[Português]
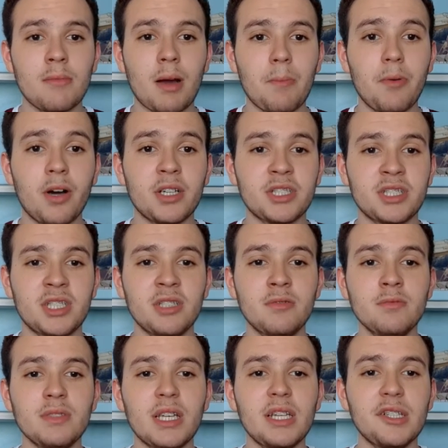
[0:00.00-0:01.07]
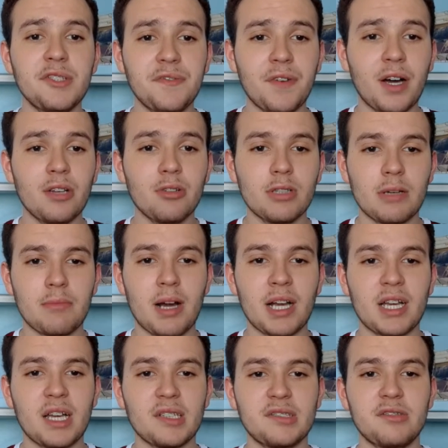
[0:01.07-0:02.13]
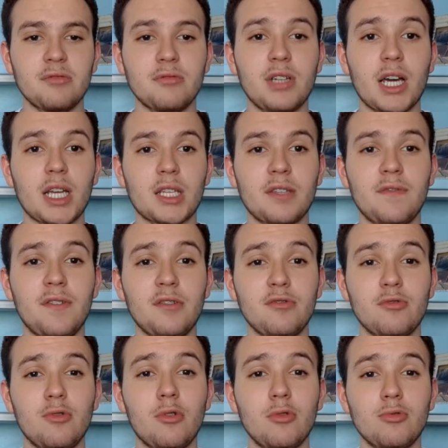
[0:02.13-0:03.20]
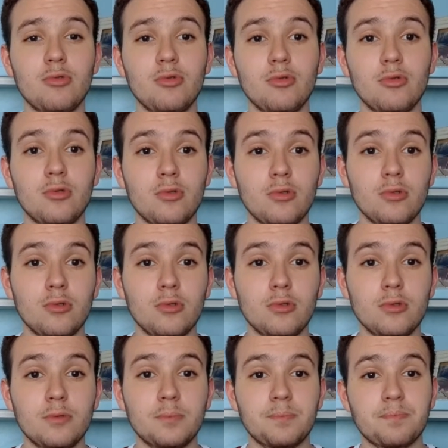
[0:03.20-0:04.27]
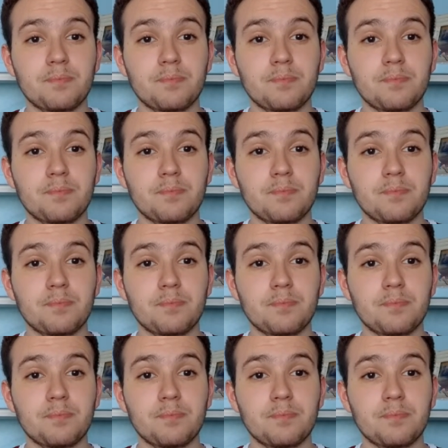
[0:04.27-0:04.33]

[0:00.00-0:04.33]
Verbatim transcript: Mas, ah, pô, acho que um deles falhou na marcação do cara que fez o gol do.